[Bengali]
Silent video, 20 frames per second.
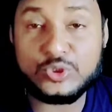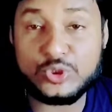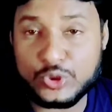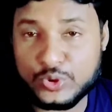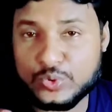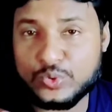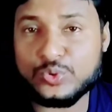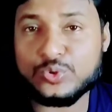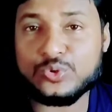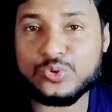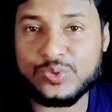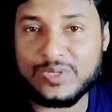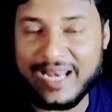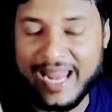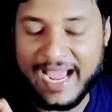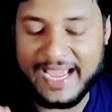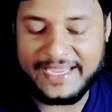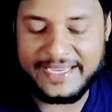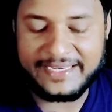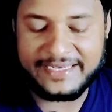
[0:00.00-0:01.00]
চতুর্থ
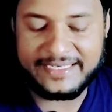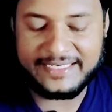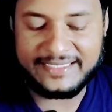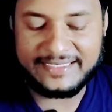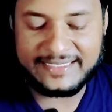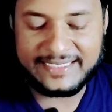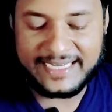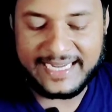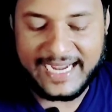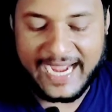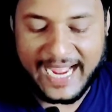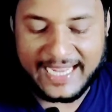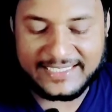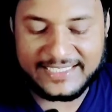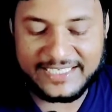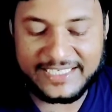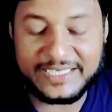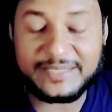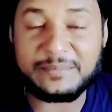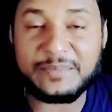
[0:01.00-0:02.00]
লাইন
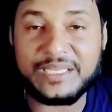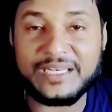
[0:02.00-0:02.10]
কাছের